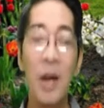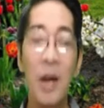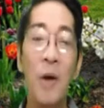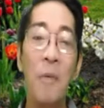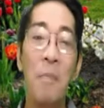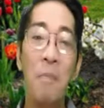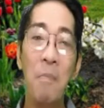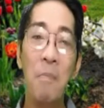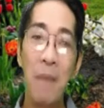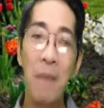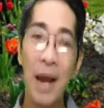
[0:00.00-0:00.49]

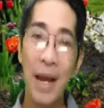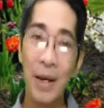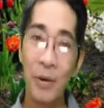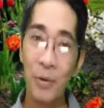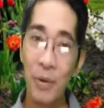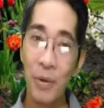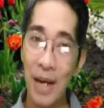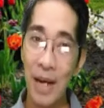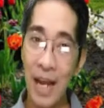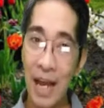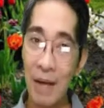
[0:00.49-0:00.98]

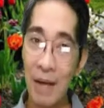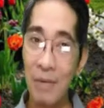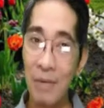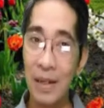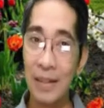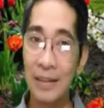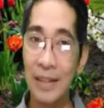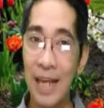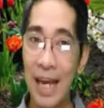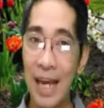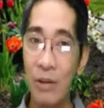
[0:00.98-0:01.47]
mayroon lamang
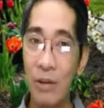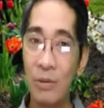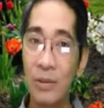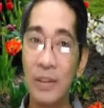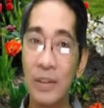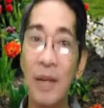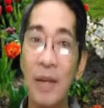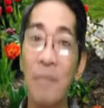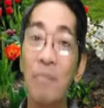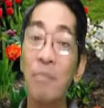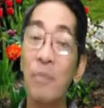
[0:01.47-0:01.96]
tayong
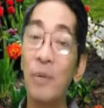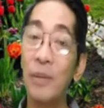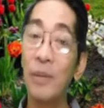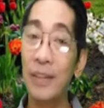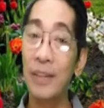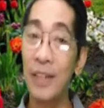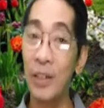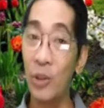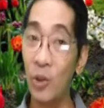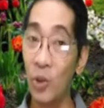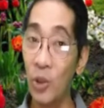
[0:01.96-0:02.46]
10
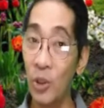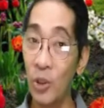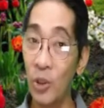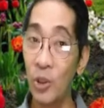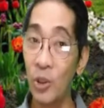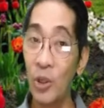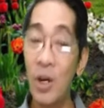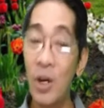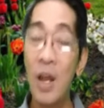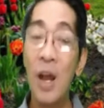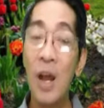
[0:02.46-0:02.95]
segundo